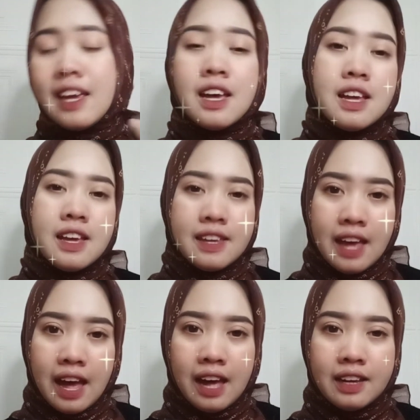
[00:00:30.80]
Ya,
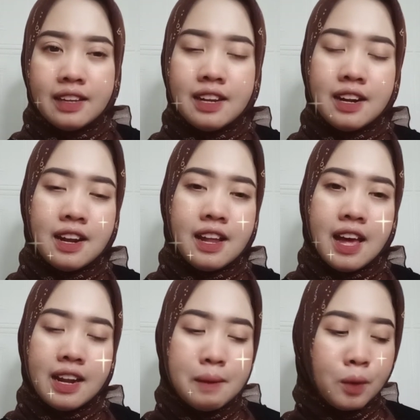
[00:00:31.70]
ini adalah dari
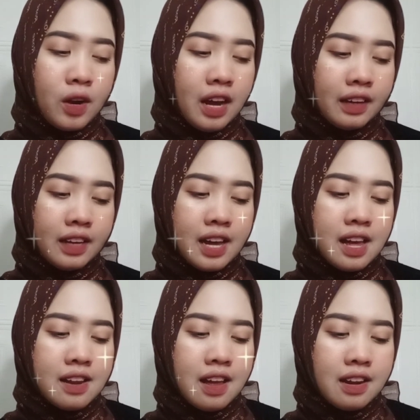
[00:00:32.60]
produknya
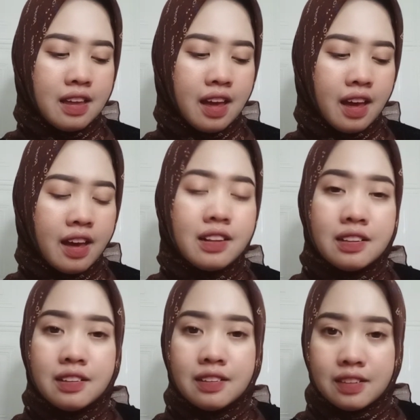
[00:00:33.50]
dari L
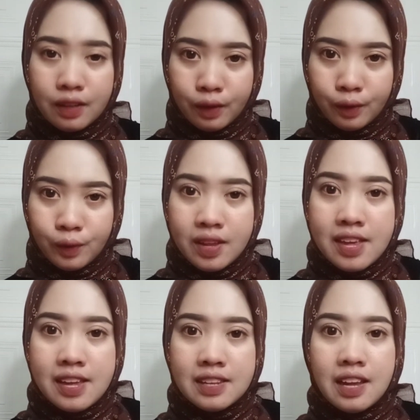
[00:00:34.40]
Glow.
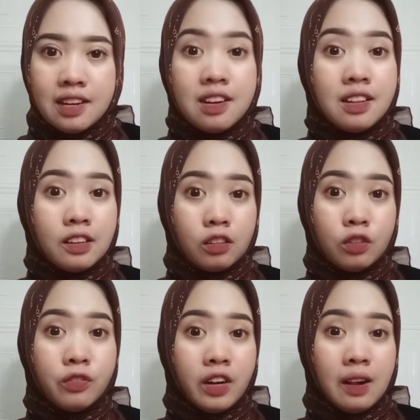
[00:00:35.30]
Nah, ini di TikTok tuh
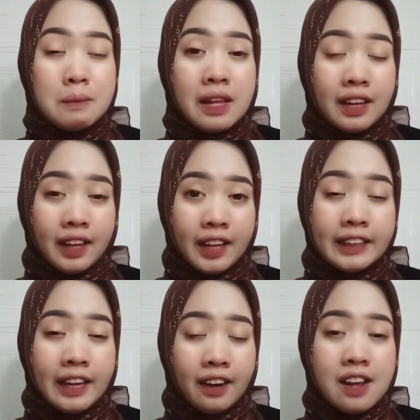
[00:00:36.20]
viral banget
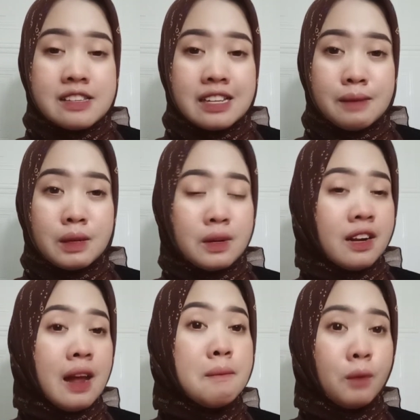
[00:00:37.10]
karena hasilnya benar-benar
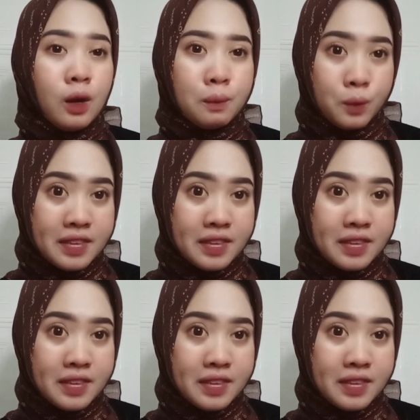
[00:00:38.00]
nampol punya.